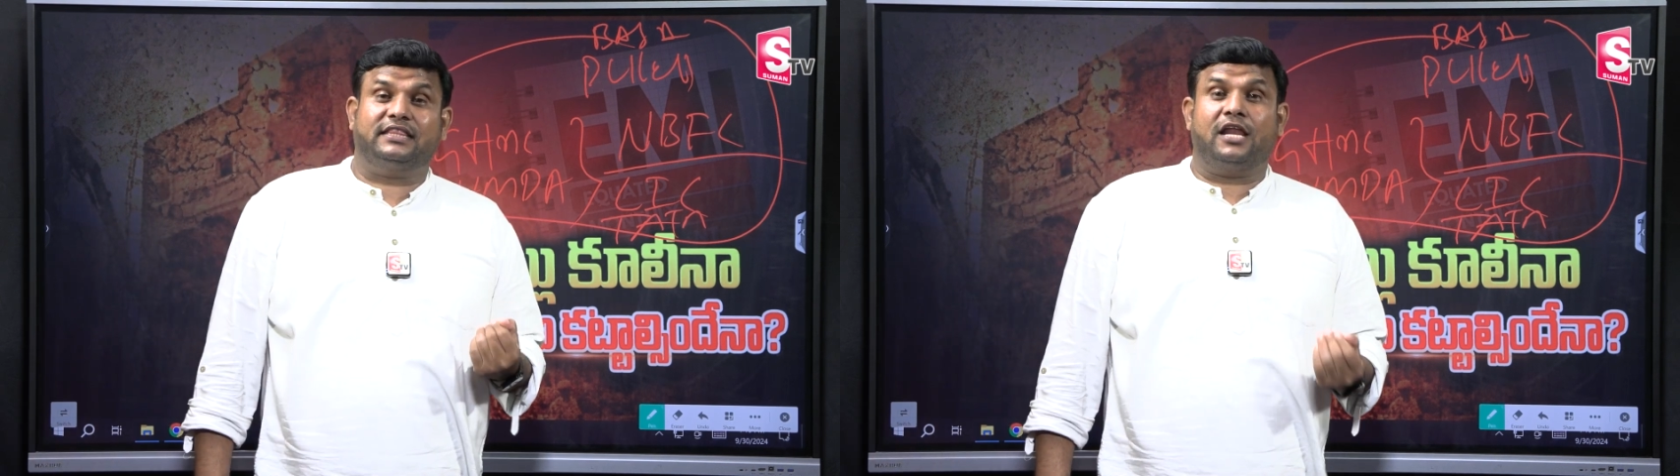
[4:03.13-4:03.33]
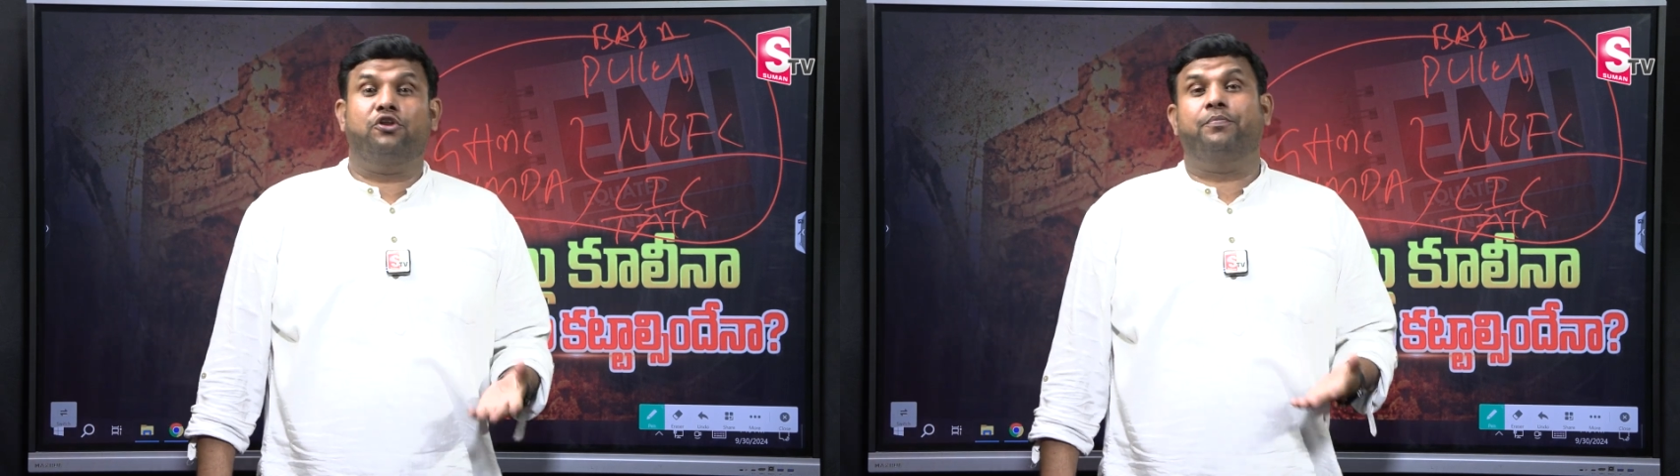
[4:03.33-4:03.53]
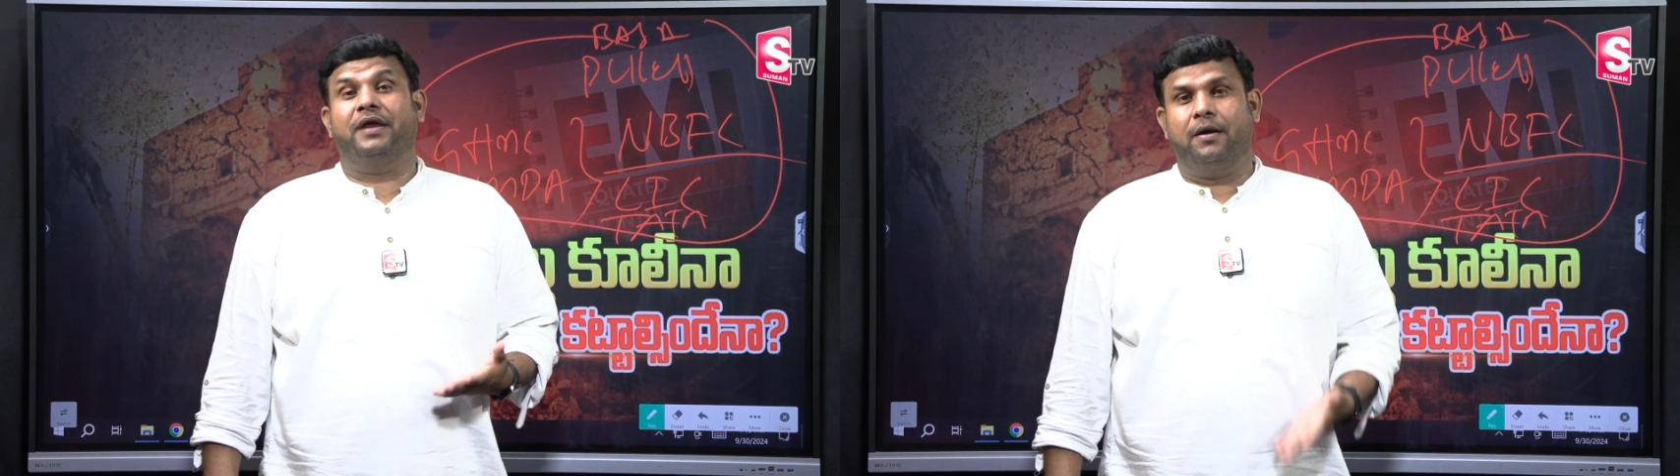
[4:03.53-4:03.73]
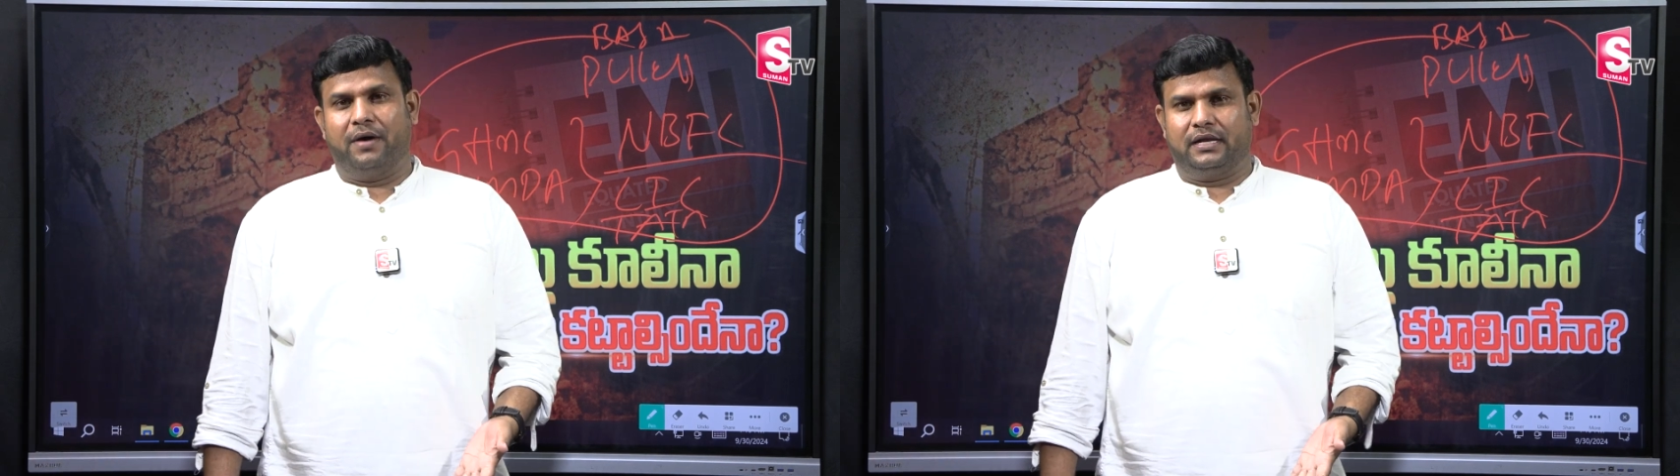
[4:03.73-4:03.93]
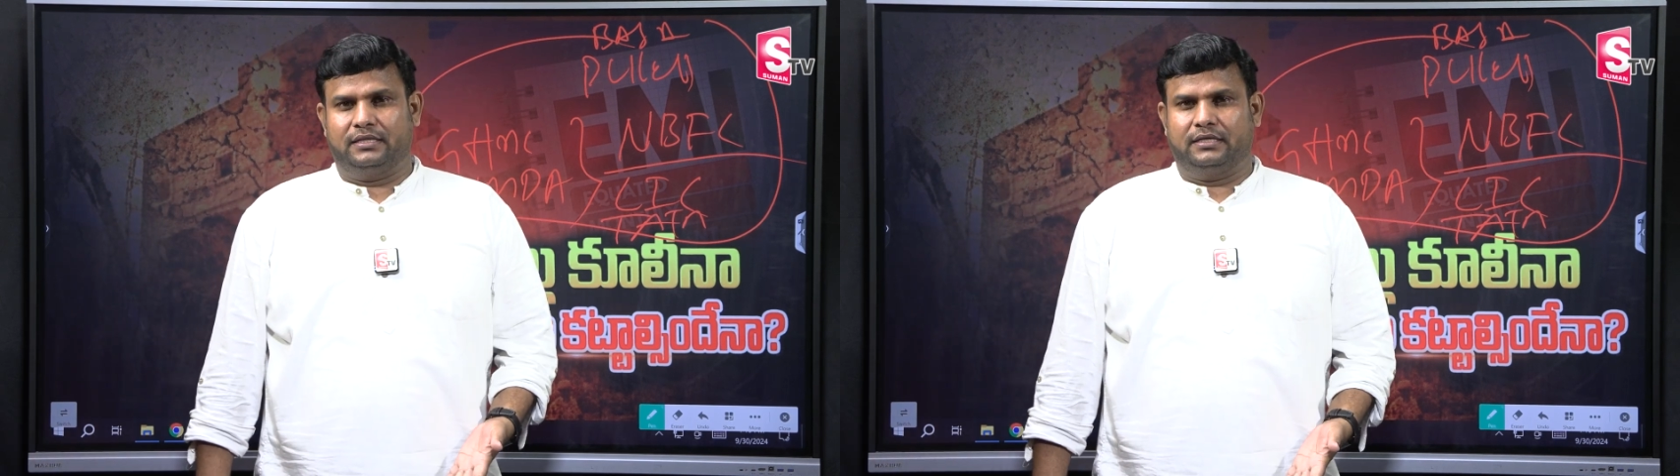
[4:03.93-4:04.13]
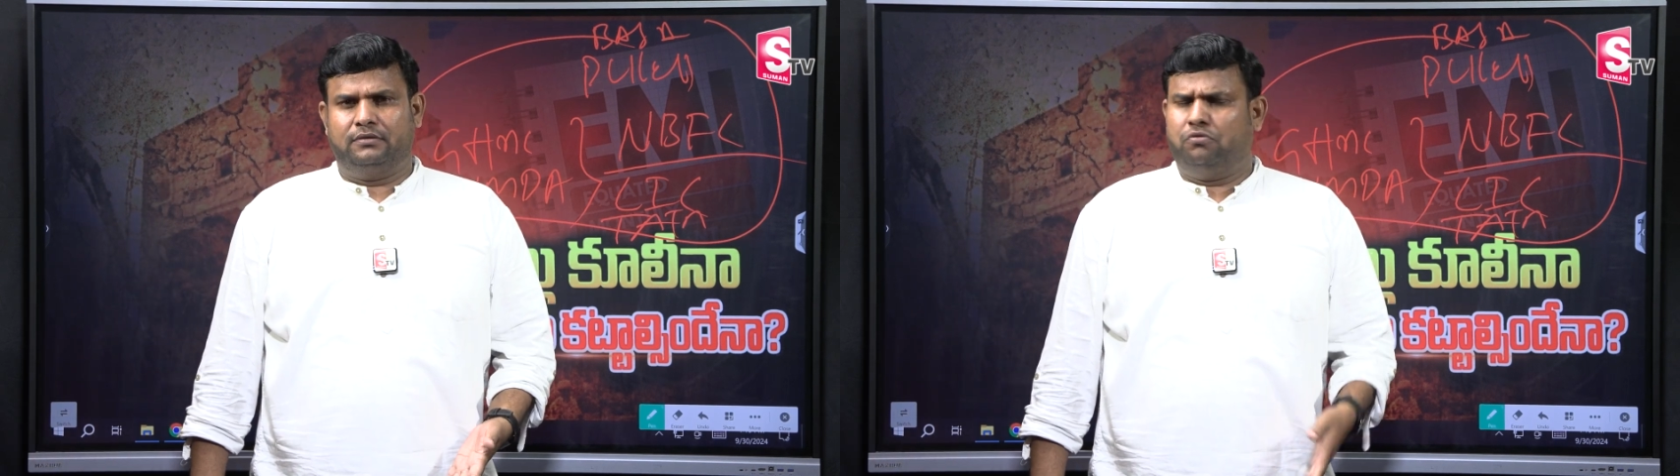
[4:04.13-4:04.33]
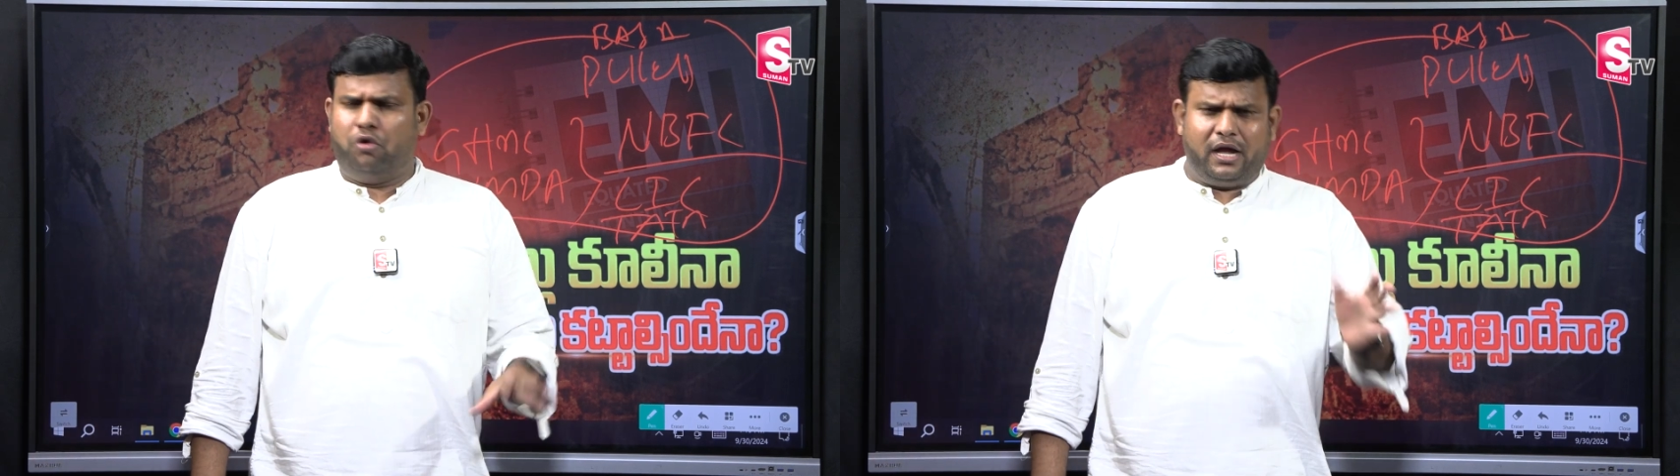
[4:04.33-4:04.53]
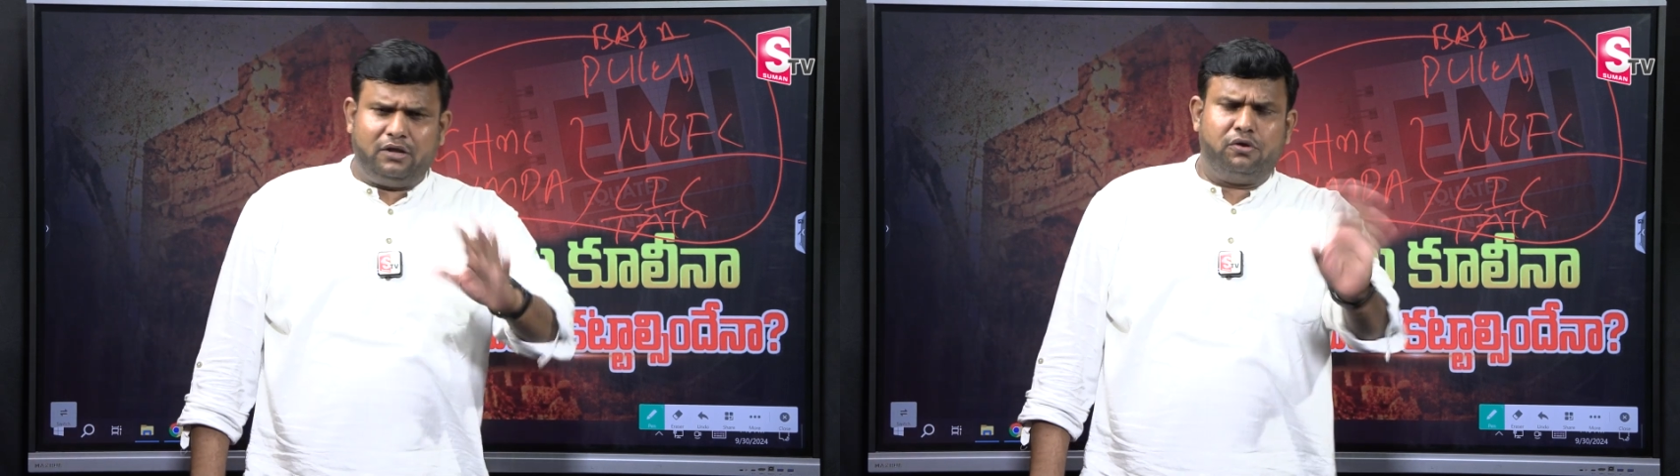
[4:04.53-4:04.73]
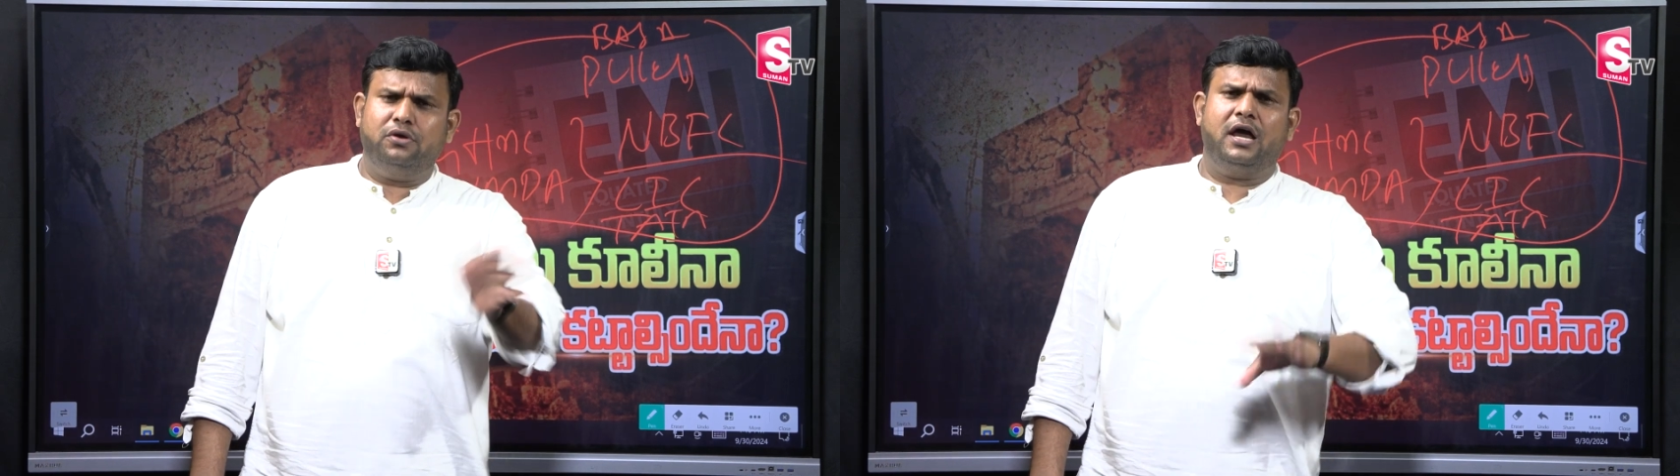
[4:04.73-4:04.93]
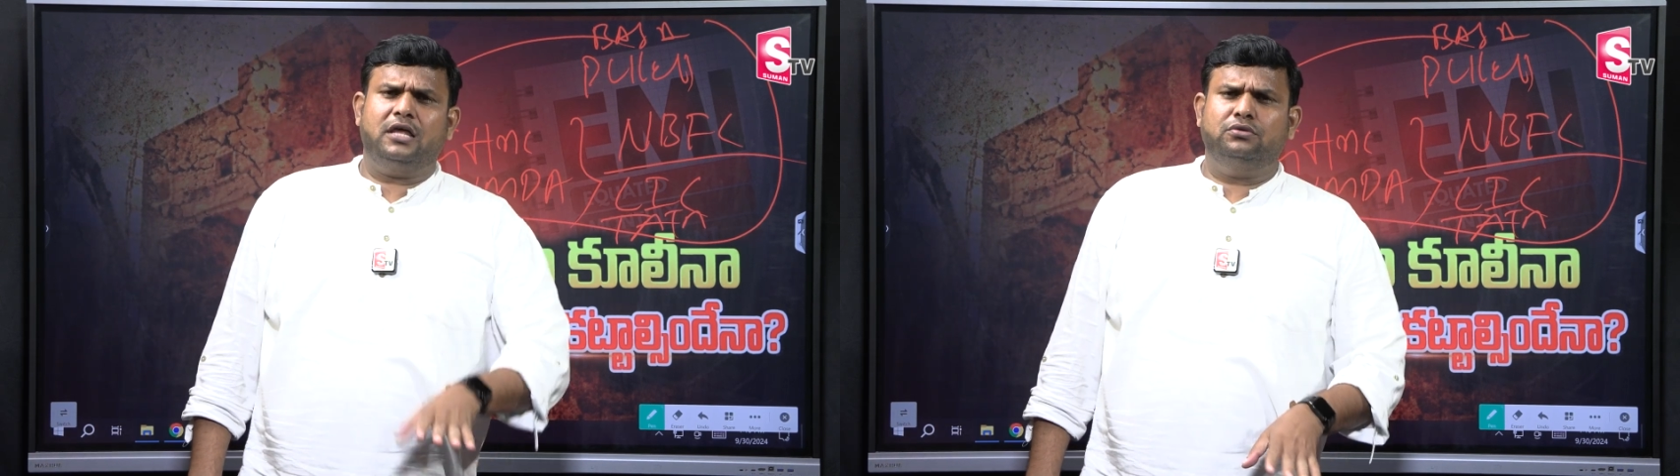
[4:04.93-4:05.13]
తలనొప్పిగా మారింది ఒకటి రెండు
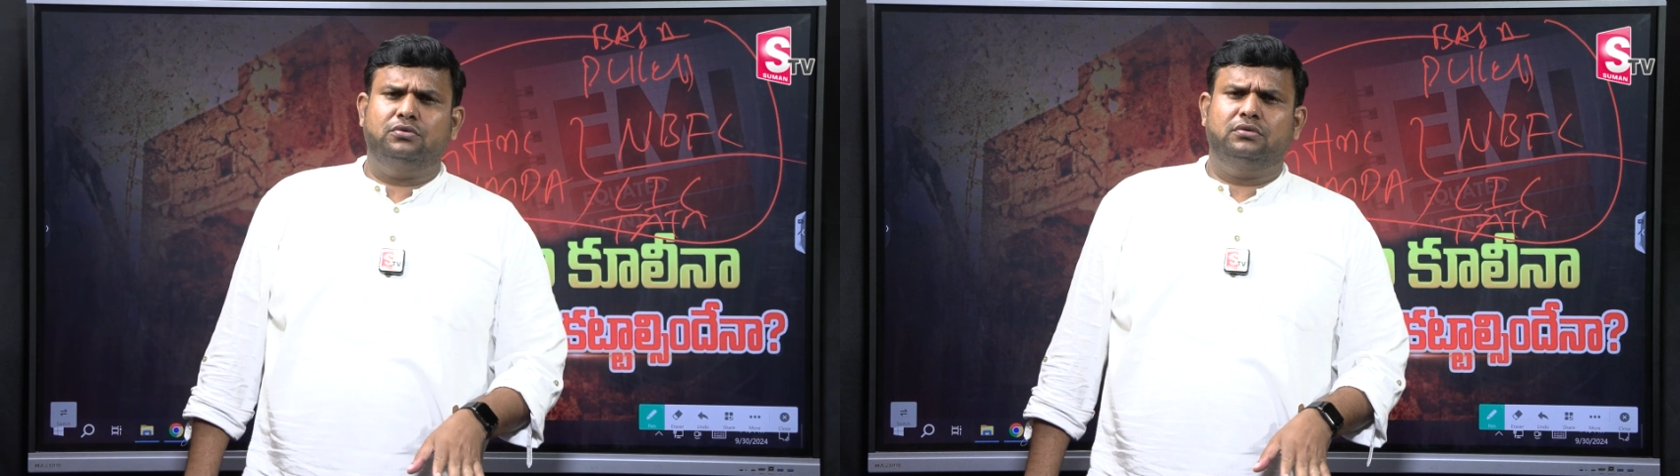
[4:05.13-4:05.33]
కాదు